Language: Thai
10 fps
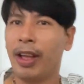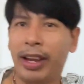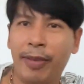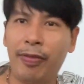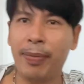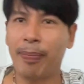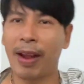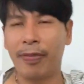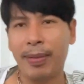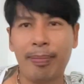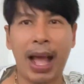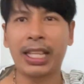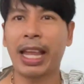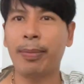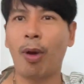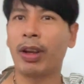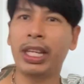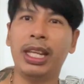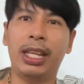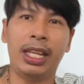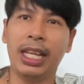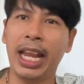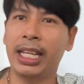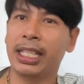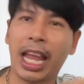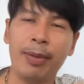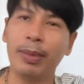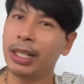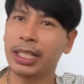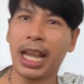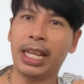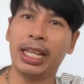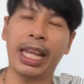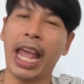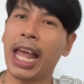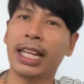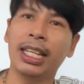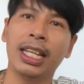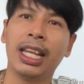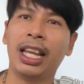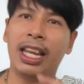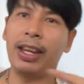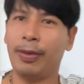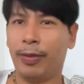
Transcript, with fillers: เล่นฟไปฟลิปมาใช้บอดี้เล่นใช้มือใช้แขน เล่น